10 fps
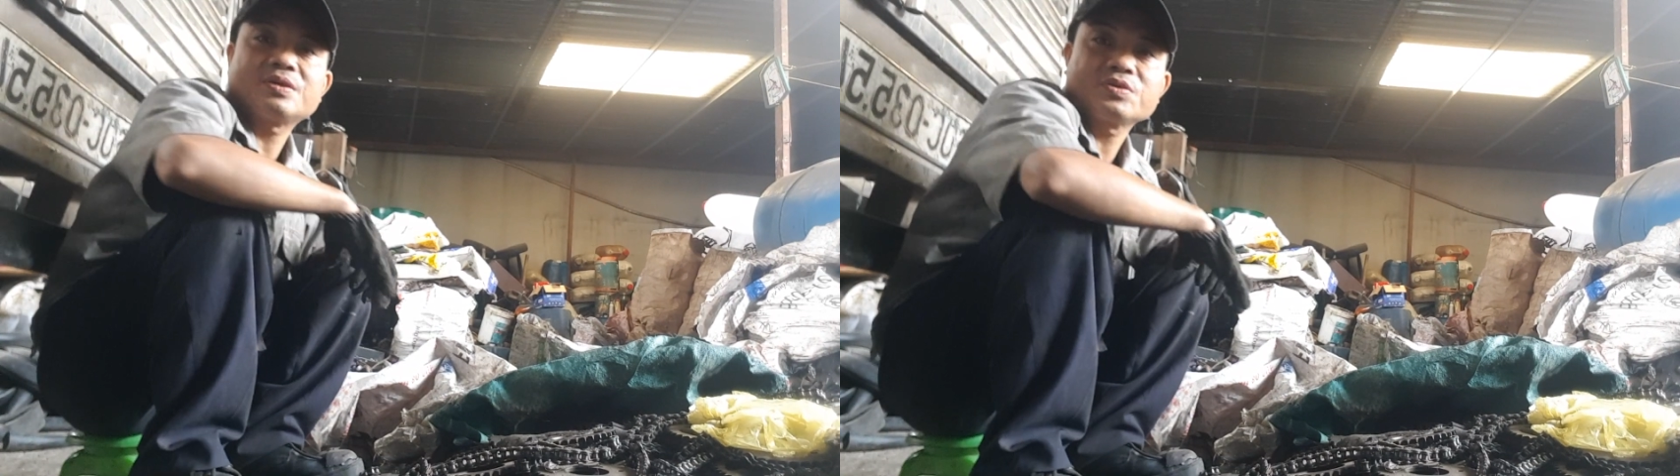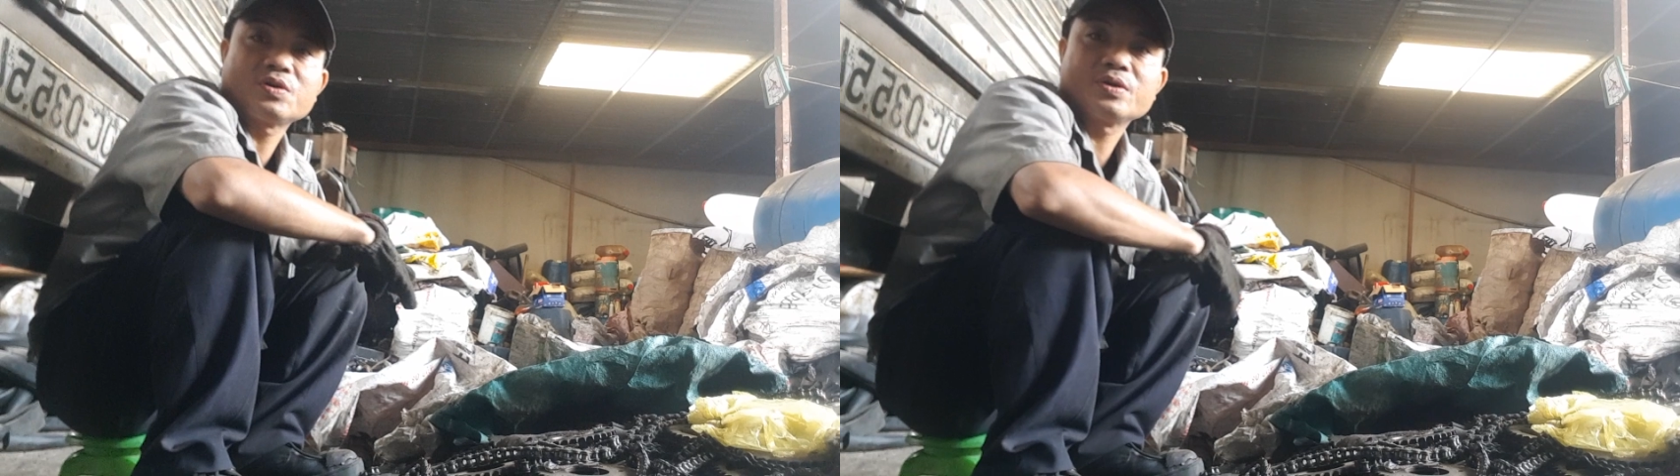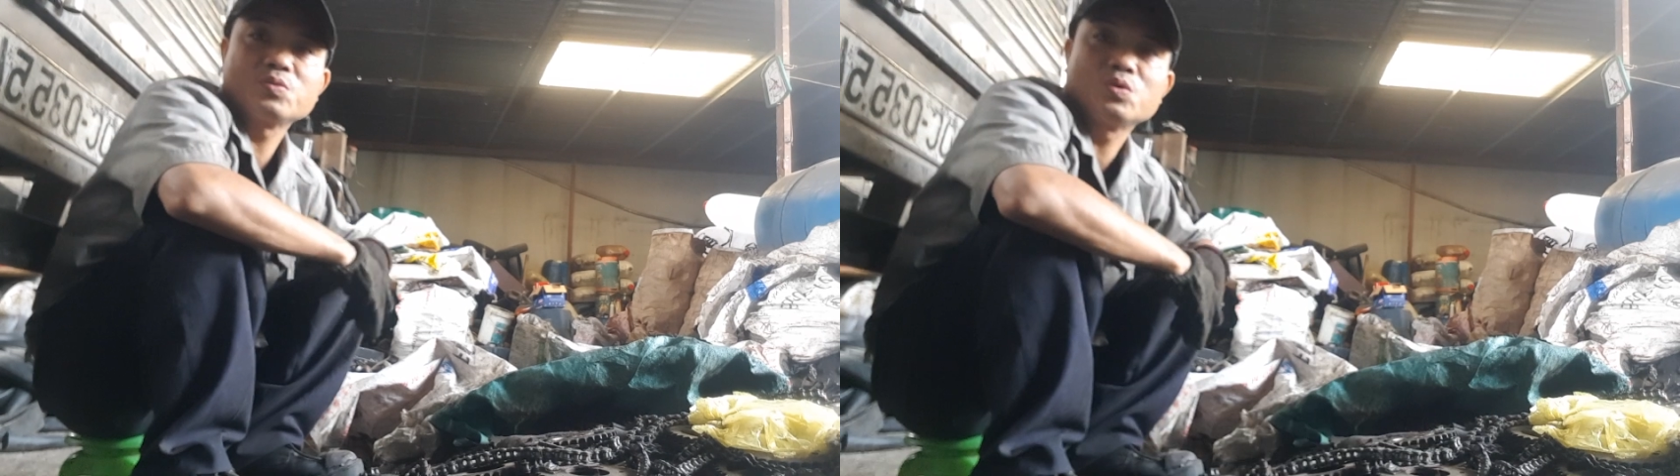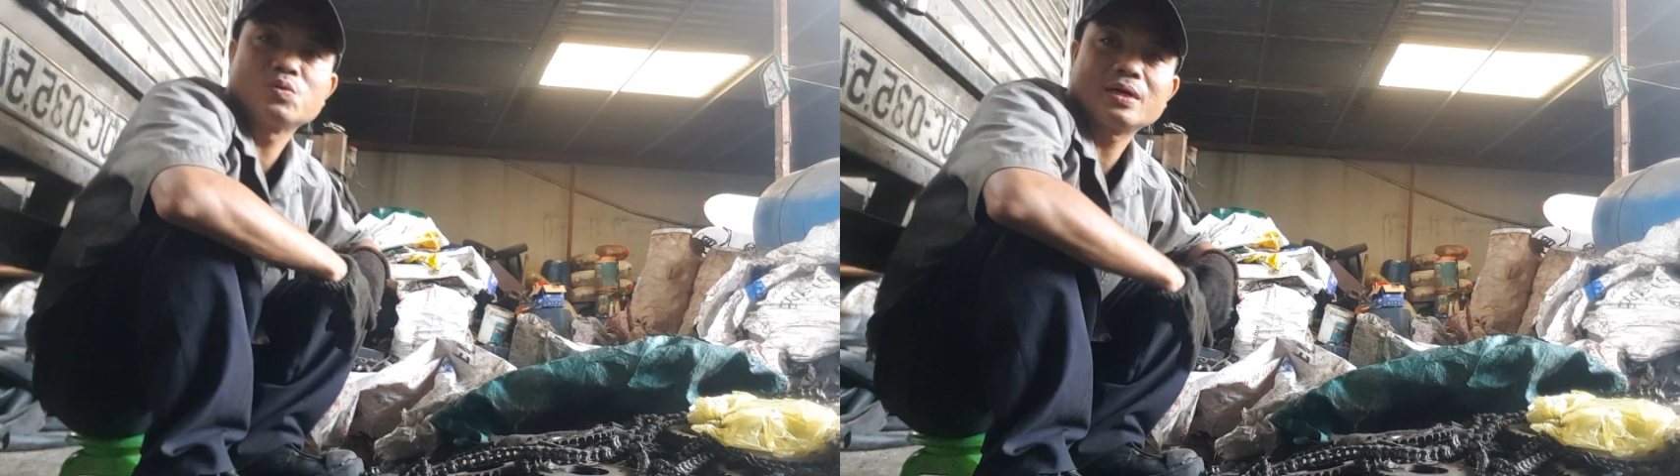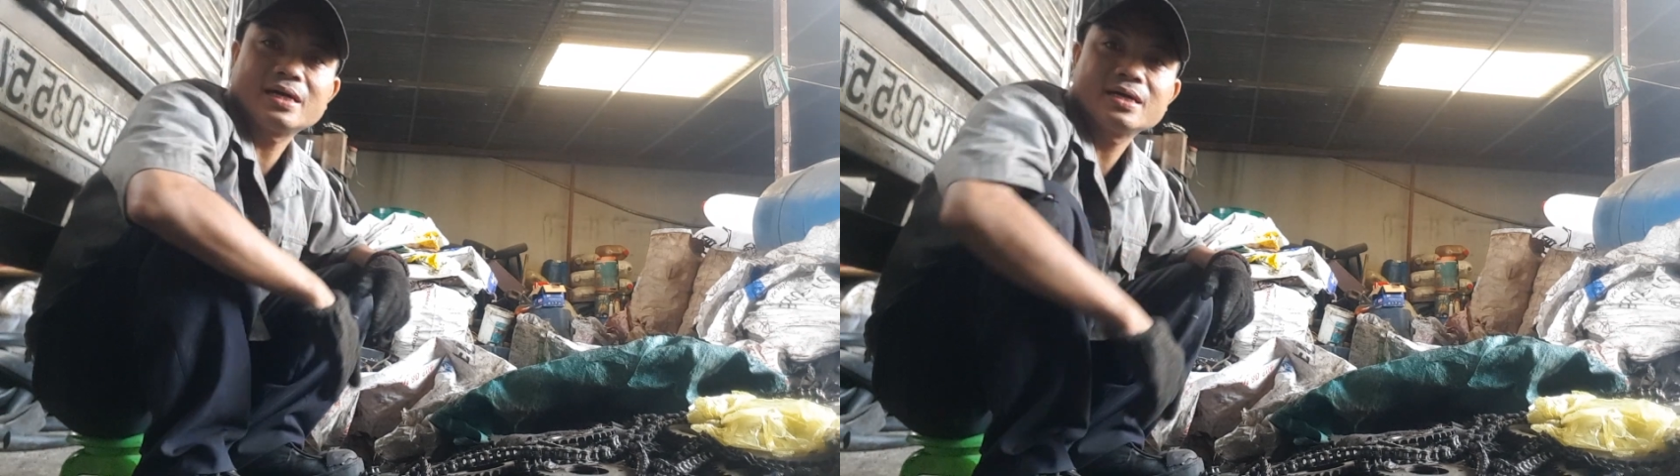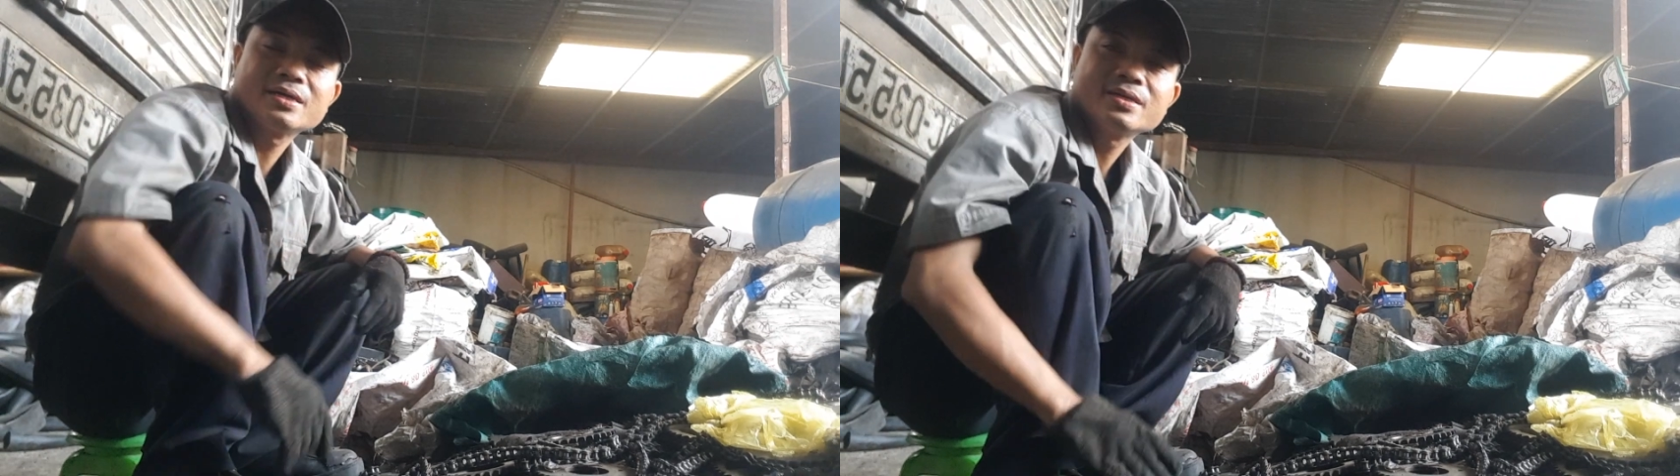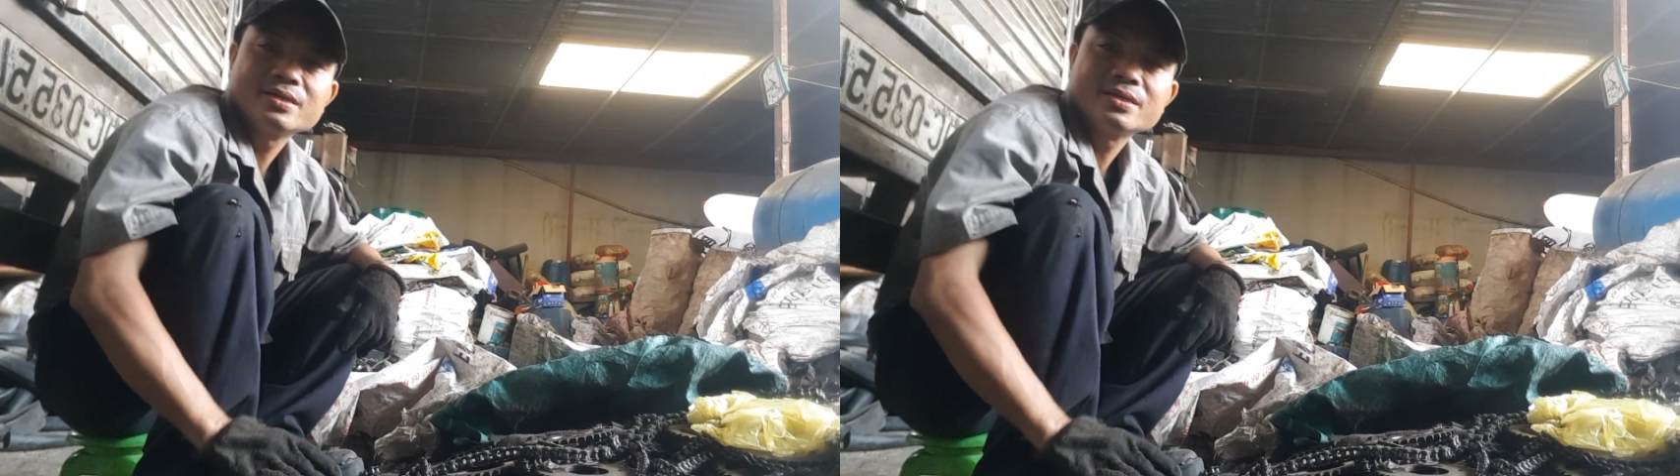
theo dõi ủng hộ à,